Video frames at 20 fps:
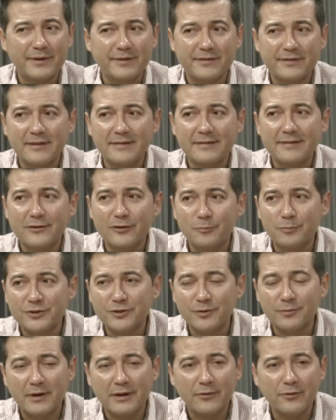el presidente
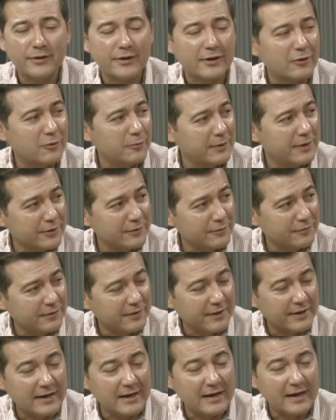López Obrador y el gobierno
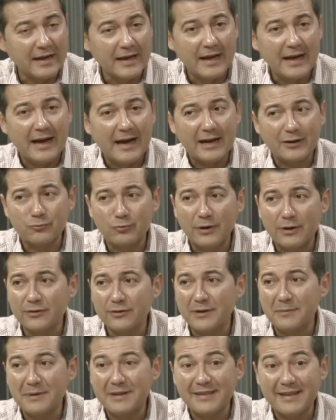federal
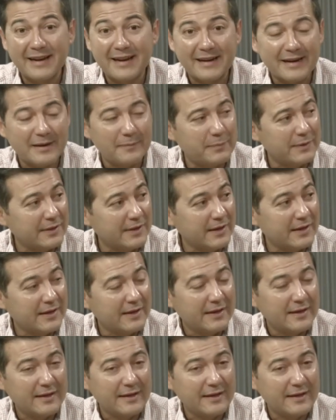actuaron de manera rápida